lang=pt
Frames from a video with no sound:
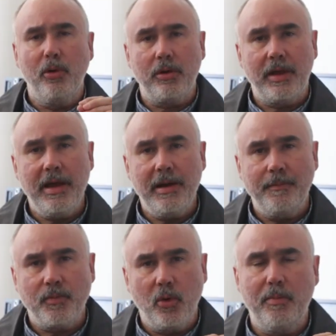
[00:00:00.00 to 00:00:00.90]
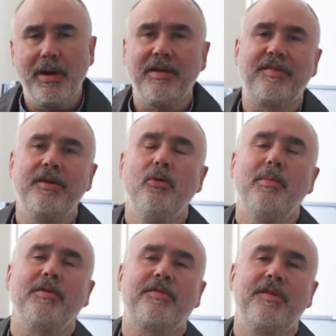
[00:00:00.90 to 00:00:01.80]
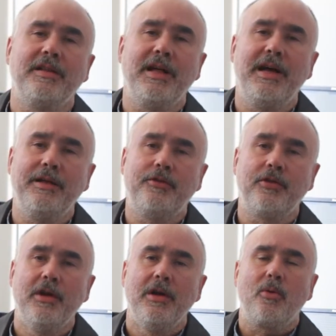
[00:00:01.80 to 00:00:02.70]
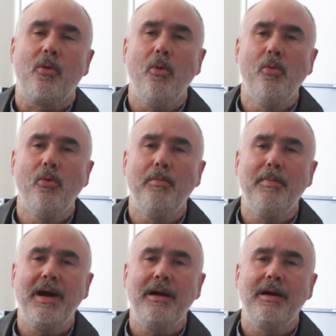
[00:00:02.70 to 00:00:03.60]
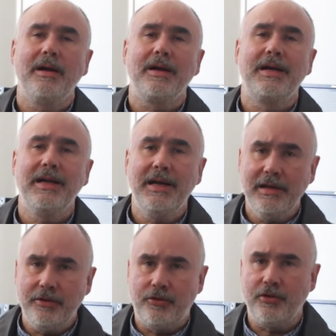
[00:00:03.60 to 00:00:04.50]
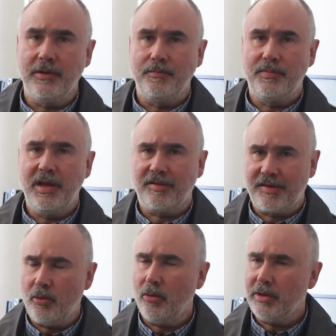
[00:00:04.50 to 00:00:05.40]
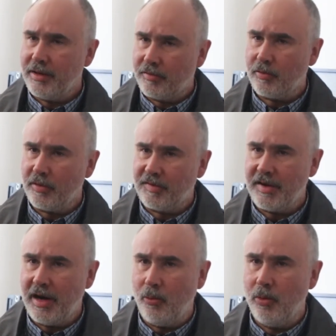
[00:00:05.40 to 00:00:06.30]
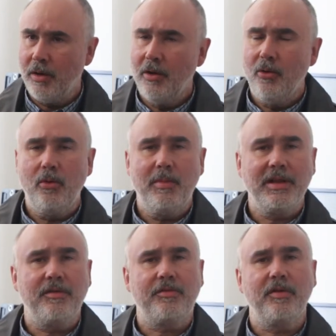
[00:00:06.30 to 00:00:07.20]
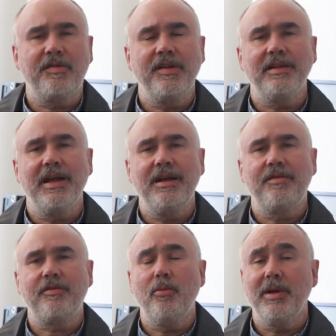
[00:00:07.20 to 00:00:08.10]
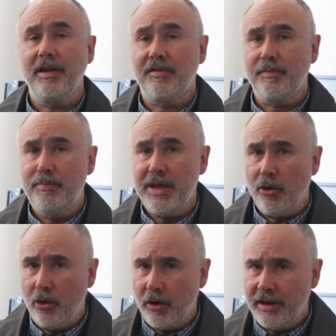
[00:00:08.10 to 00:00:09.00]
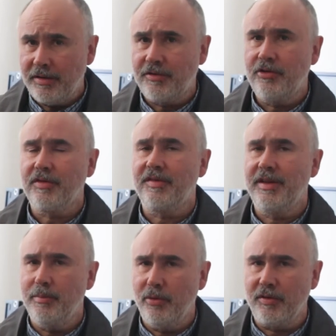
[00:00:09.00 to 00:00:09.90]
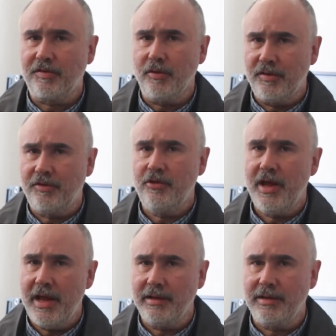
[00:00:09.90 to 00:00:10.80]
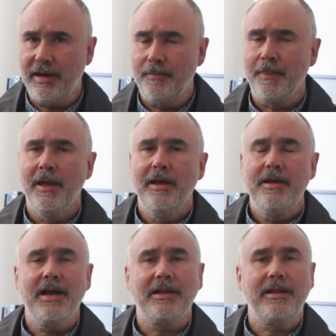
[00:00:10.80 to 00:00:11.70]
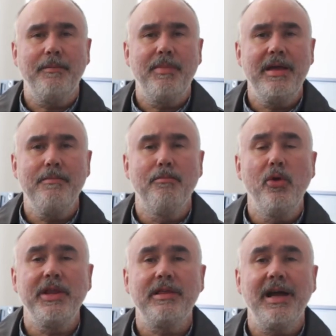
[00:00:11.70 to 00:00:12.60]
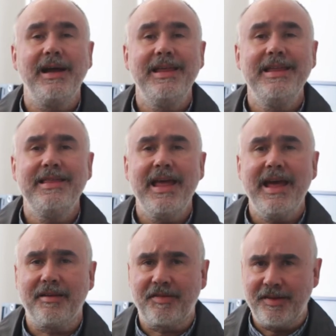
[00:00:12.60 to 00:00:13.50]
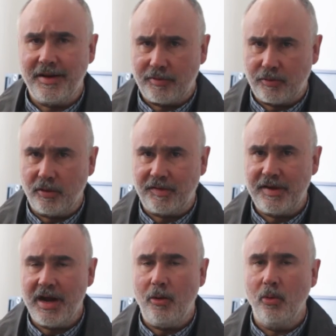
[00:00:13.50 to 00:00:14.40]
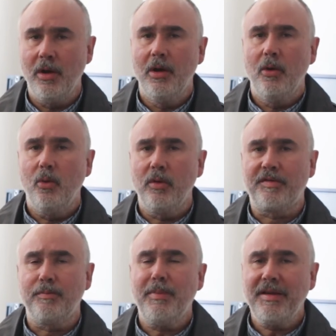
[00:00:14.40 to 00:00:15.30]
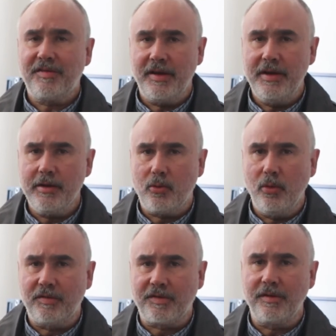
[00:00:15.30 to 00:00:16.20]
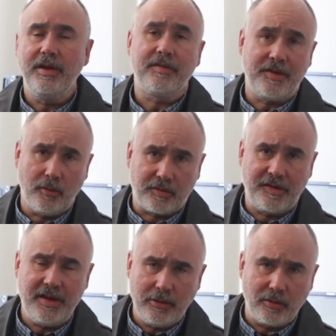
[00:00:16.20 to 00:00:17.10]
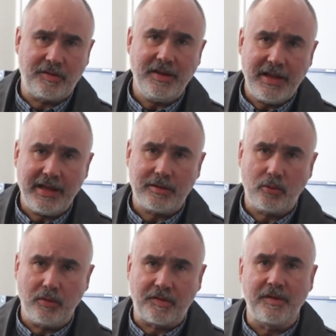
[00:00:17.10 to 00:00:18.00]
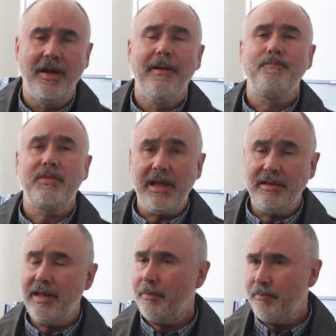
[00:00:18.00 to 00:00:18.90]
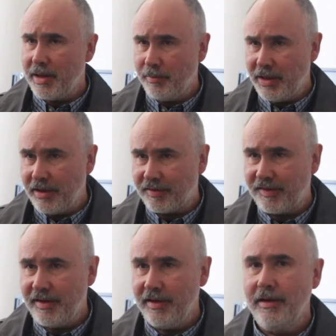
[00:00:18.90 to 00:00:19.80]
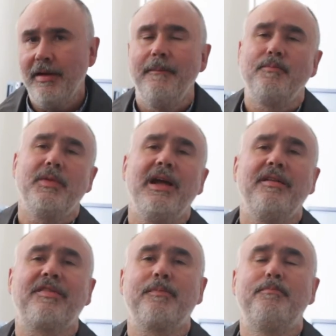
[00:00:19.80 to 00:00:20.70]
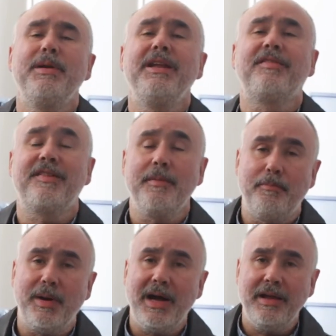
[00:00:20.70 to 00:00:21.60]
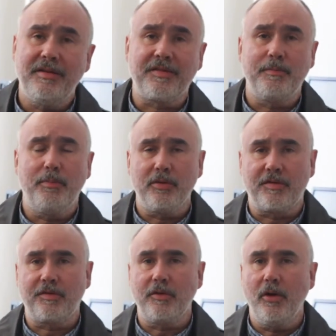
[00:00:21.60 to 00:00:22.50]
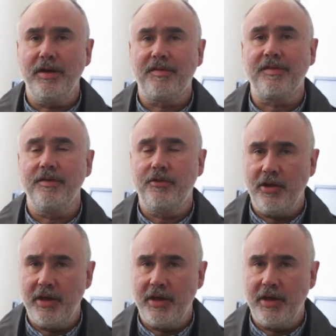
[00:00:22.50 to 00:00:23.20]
porque o Brasil é uma sociedade com uma grande desigualdade social uma das sociedades com uma das piores distribuições de renda. E há também muita inércia social. Os mais ricos e seus filhos e netos tendem a permanecer nas principais posições de